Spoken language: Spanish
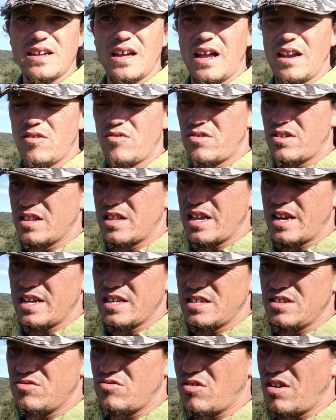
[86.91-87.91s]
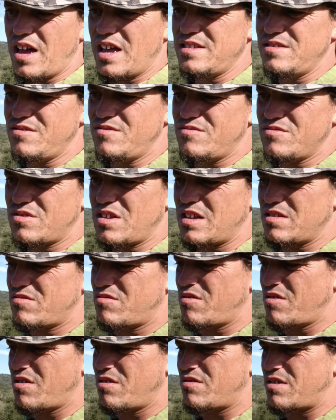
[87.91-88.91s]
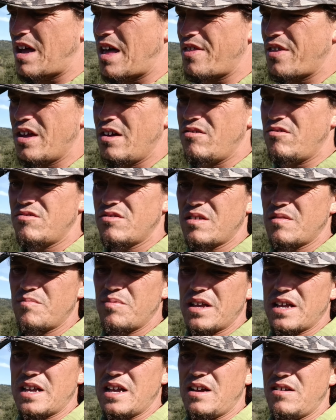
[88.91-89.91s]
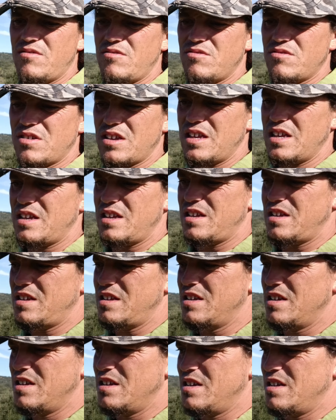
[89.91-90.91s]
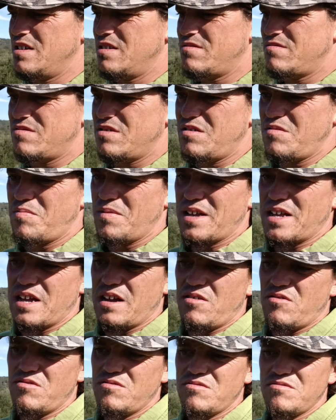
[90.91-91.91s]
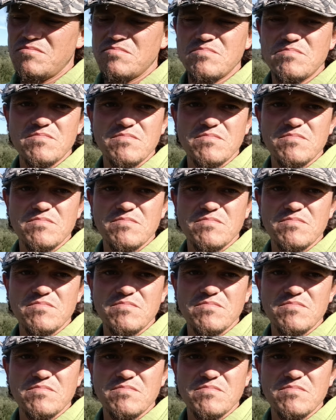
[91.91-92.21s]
a los que están allí todo el año, tanto cazadores, pescadores, bueno, pescado,